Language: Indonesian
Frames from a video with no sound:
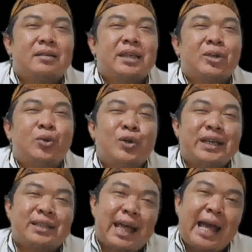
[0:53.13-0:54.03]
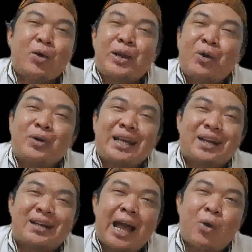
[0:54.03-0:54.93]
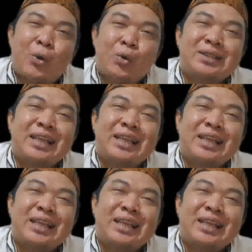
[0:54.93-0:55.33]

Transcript: Leluhur kita, orang-orang terdahulu